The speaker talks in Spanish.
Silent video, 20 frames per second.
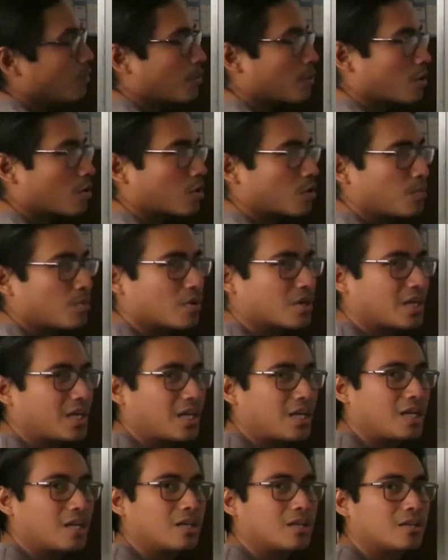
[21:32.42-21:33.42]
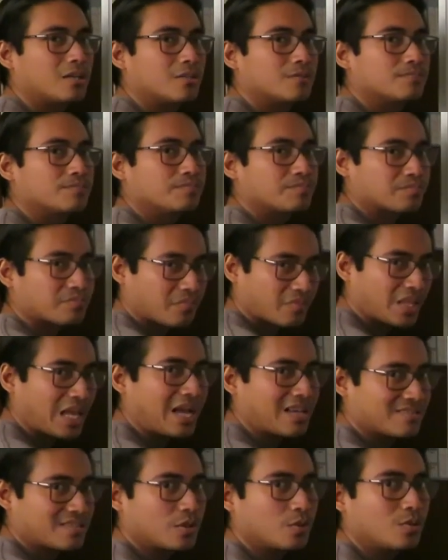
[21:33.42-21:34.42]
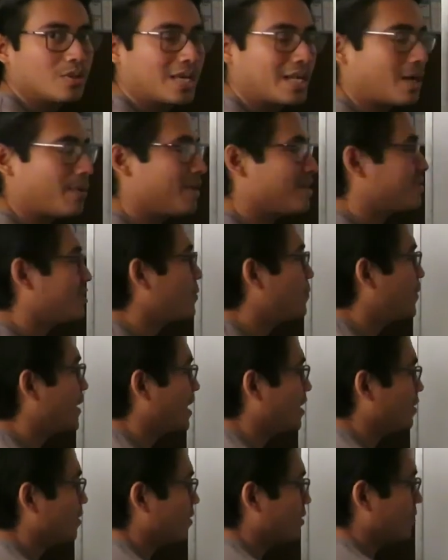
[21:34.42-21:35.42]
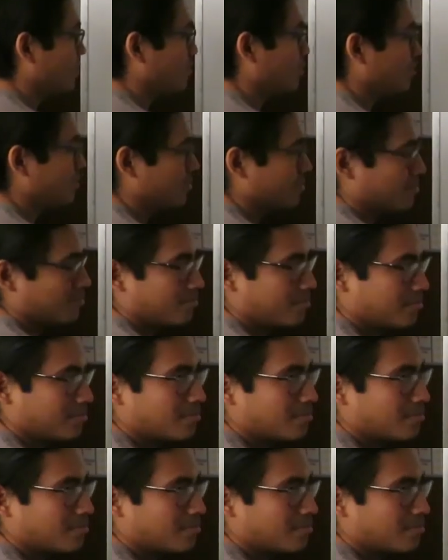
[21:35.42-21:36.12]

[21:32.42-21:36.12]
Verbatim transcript: un poco como que mm, hace dudar a veces, pero